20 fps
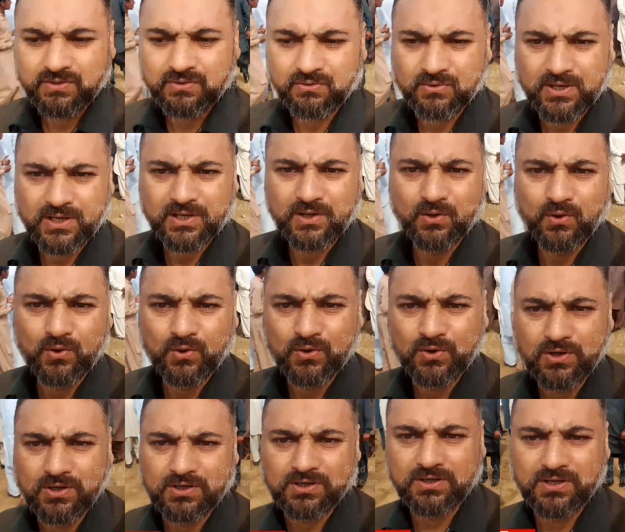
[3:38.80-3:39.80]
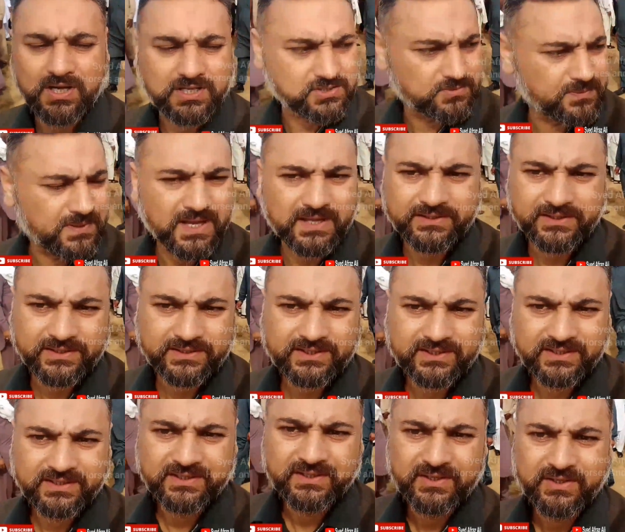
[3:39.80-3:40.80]
क्योंकि लोग हसब
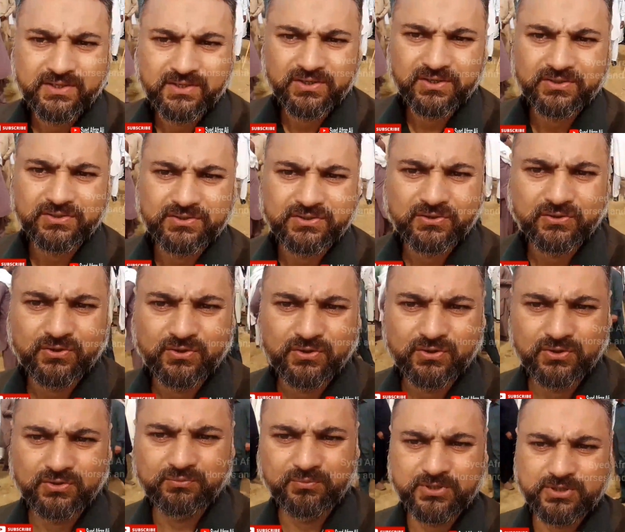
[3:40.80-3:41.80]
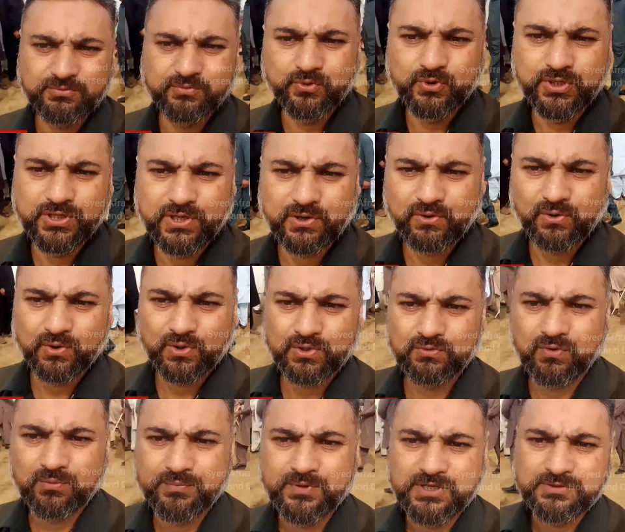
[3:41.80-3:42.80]
आदत जो मजबूरी है उन लोगों
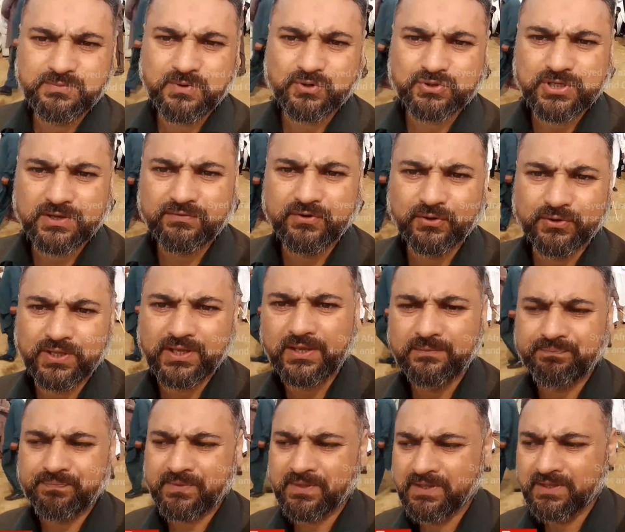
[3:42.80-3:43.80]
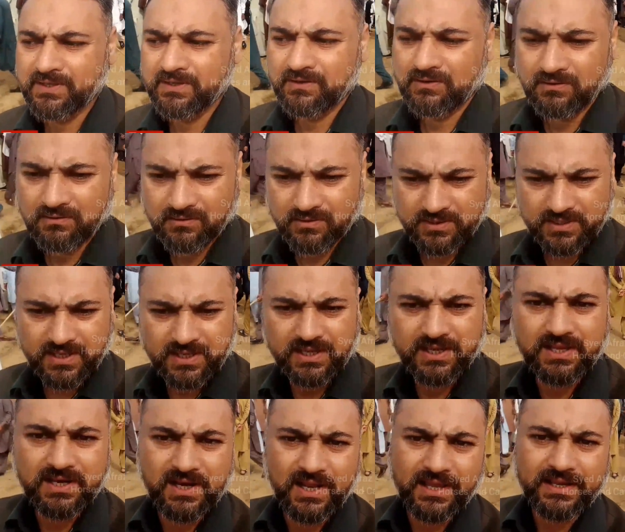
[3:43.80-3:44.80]
की वो बीच में घुसे हुए होते हैं और
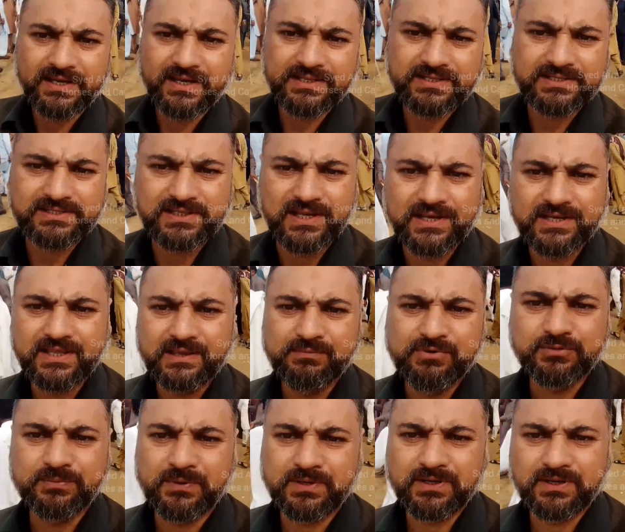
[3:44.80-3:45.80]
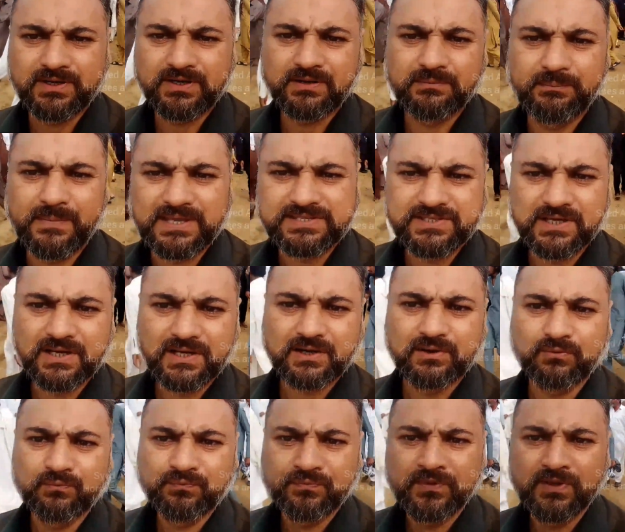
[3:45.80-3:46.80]
ये लाइन है जिस लाइन के बीच पर मैं चल
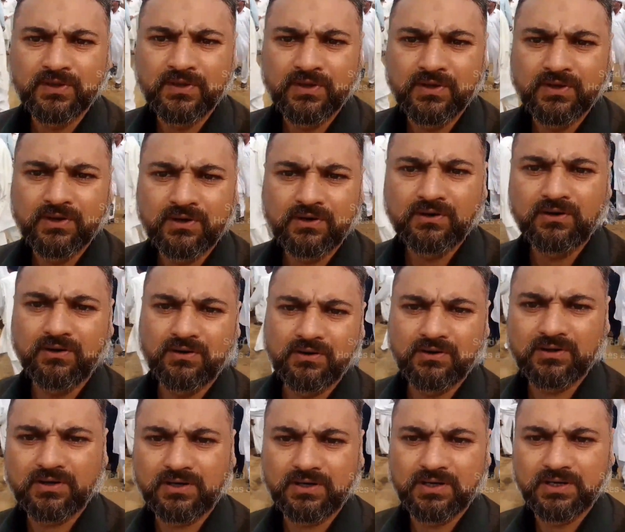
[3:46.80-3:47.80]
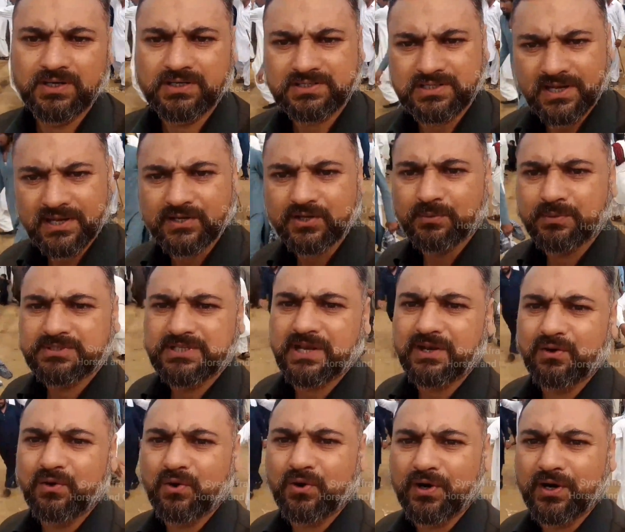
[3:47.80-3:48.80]
रहा हूँ और इस लाइन के ऊपर
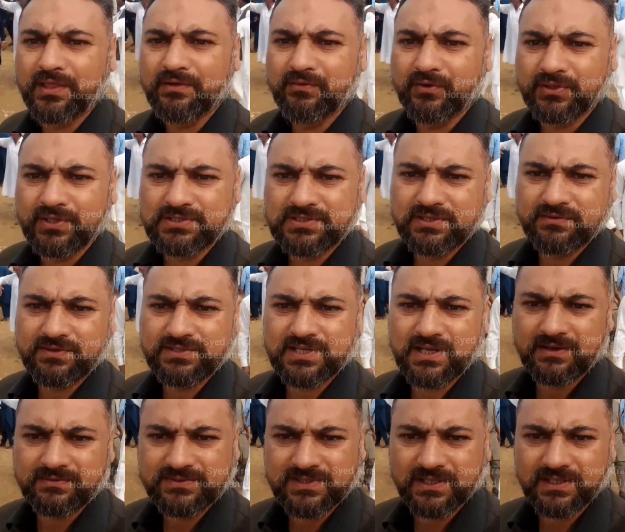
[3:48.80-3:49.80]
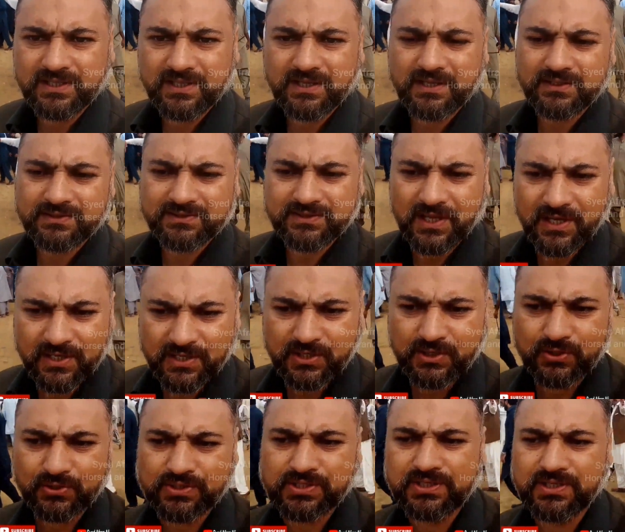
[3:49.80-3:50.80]
सारे लोग खड़े हुए होते हैं इसकी वजह से काफ़ी ज़्यादा
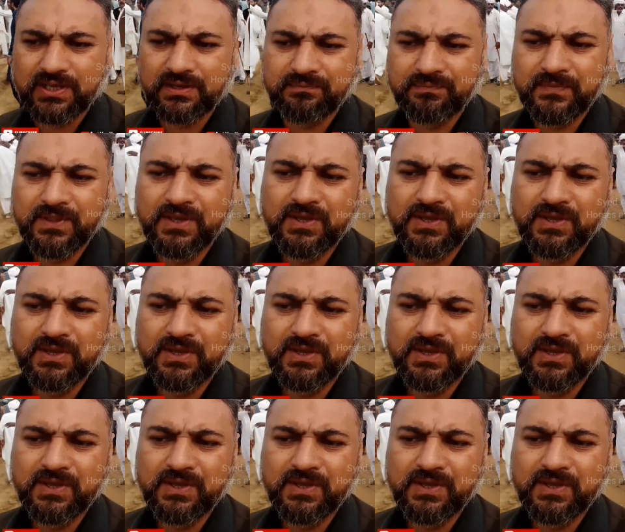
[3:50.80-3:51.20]
तंगी होती है